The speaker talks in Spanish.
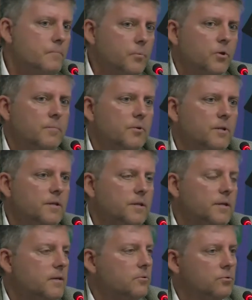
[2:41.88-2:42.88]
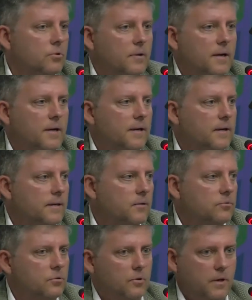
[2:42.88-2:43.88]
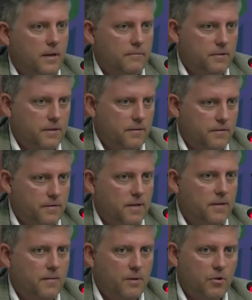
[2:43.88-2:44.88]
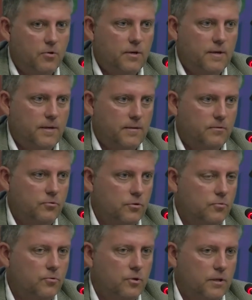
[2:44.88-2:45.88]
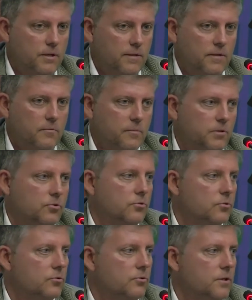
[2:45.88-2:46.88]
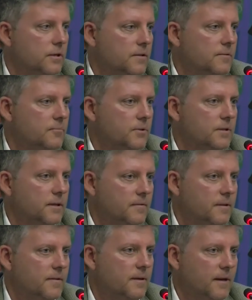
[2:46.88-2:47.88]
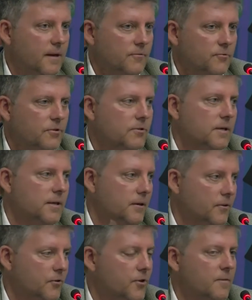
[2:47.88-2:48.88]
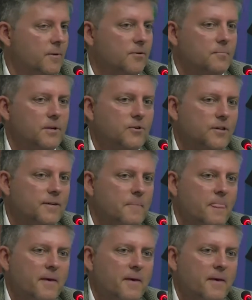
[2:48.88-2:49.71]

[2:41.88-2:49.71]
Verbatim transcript: podemos decir que con todas, las, con todas las necesidades de mejoras que estoy seguro que en este momento todos tenéis en vuestras cabezas, en las nuestras y en las de los hermanos mayores,